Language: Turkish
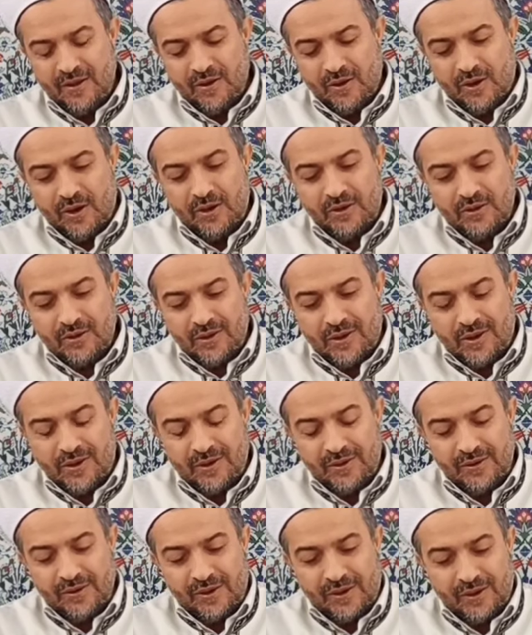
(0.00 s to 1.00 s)
Allah
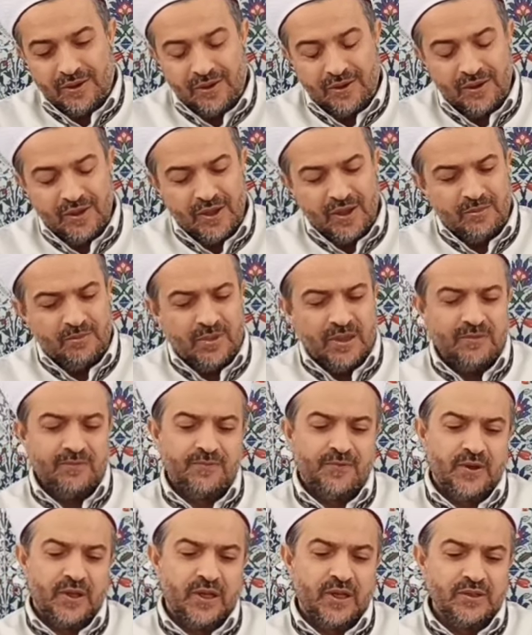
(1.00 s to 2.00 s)
Allah ben
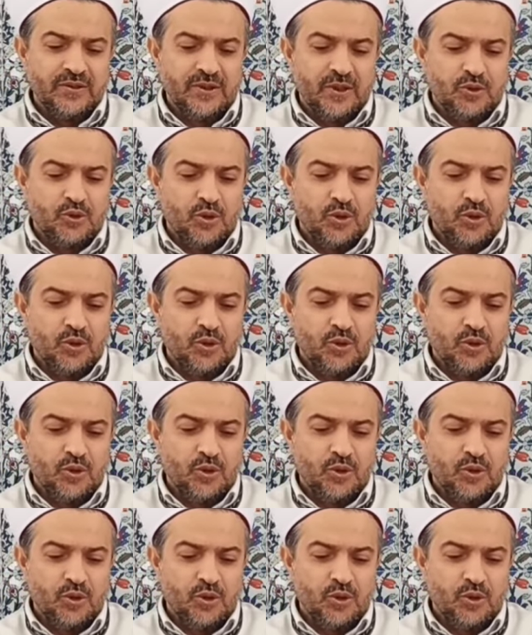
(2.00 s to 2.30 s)
falanca